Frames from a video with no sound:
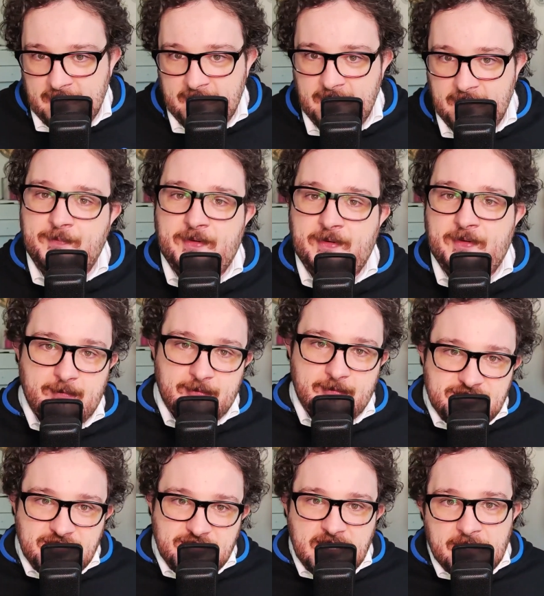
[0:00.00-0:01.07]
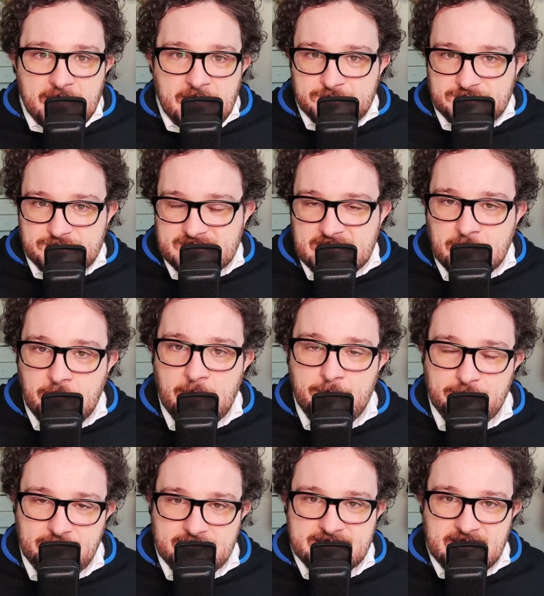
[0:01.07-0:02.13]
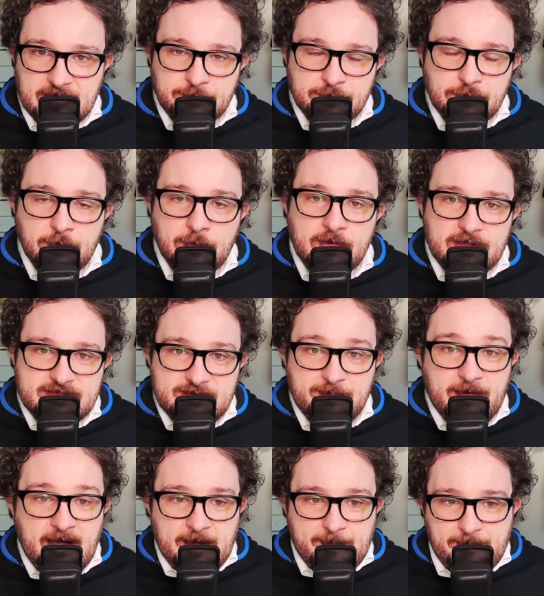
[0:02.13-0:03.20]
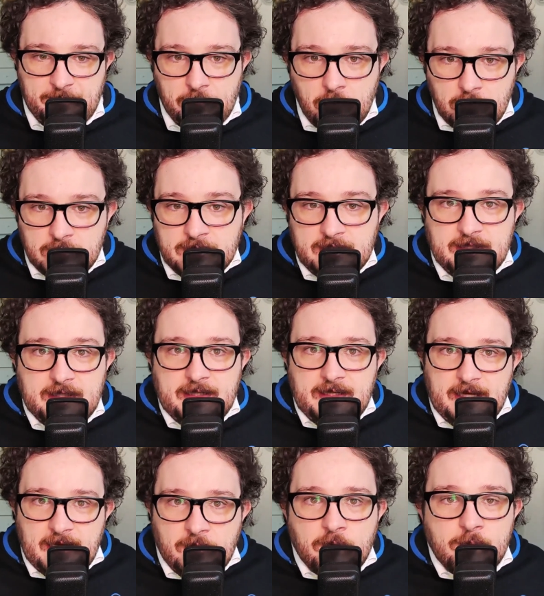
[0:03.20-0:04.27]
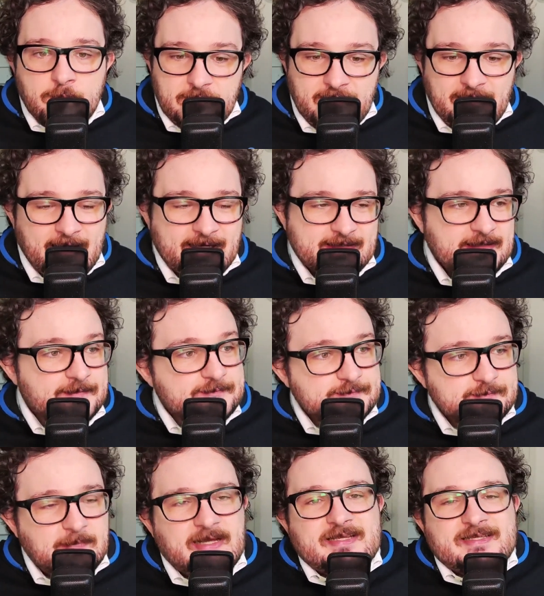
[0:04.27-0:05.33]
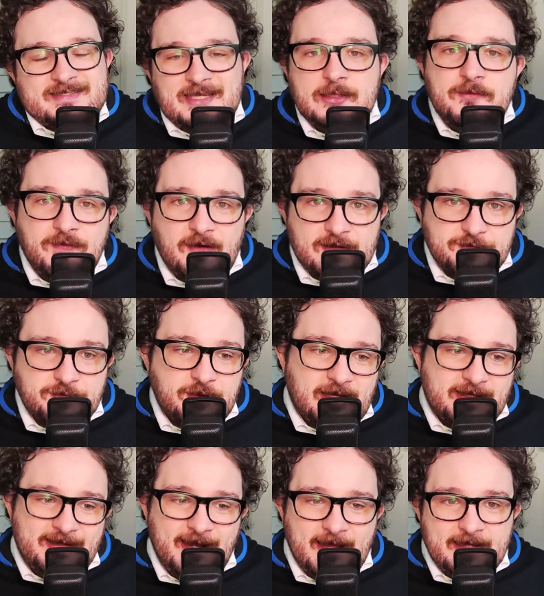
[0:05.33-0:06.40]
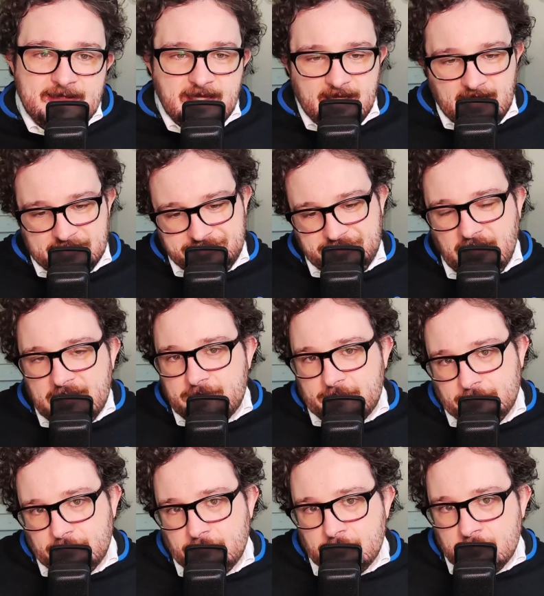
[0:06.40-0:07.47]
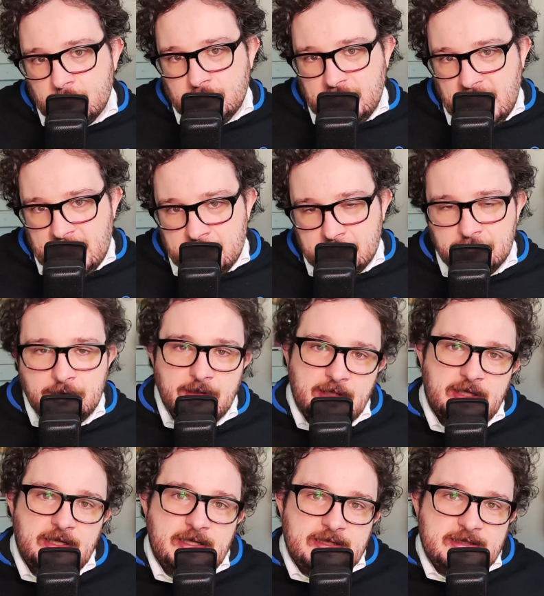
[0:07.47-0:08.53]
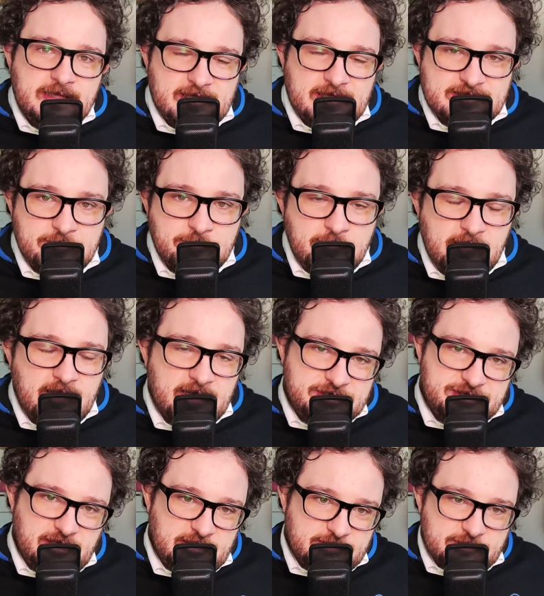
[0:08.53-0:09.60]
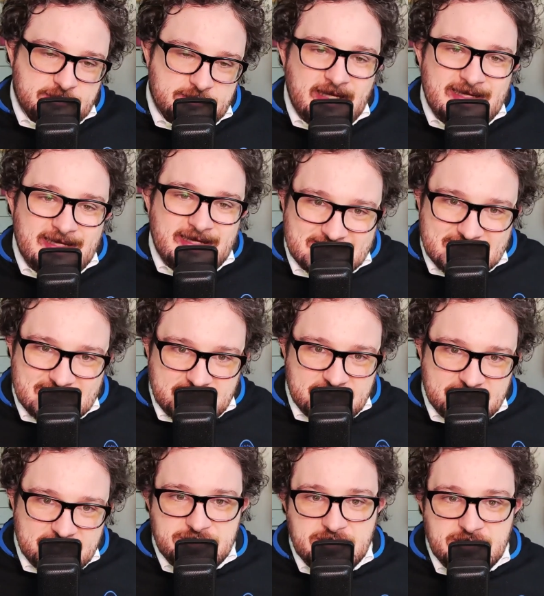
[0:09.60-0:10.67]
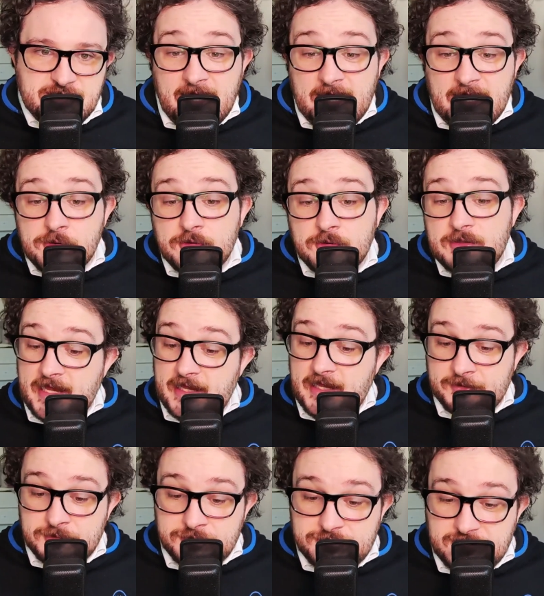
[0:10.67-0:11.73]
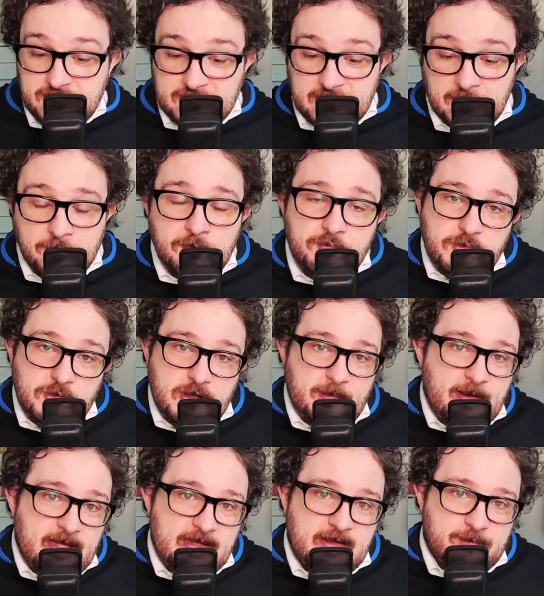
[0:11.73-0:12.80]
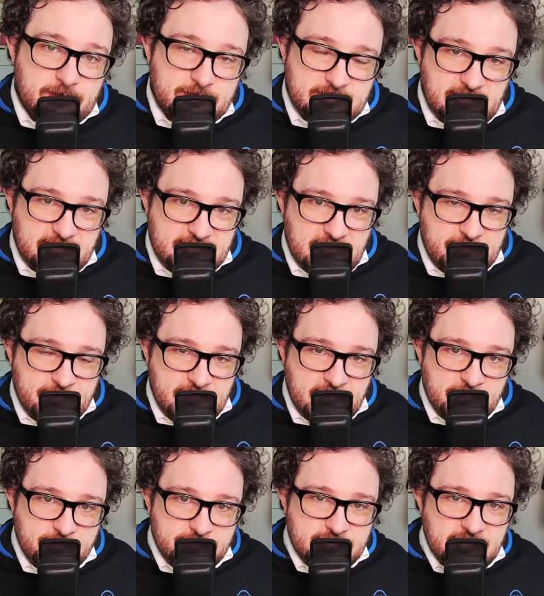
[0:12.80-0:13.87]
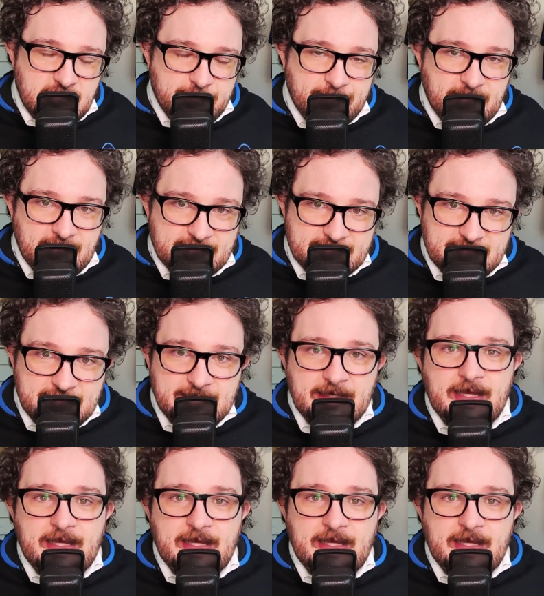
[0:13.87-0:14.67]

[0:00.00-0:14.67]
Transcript: eh, parliamoci chiaro, possiamo stare qua a ipotizzare tutto quello che ci pare, però complicata, ma sta di fatto che l'Atalanta ha scelto un modello da seguire, ha scelto delle strategie che non è riuscita compiutamente a portare a termine in tutti i reparti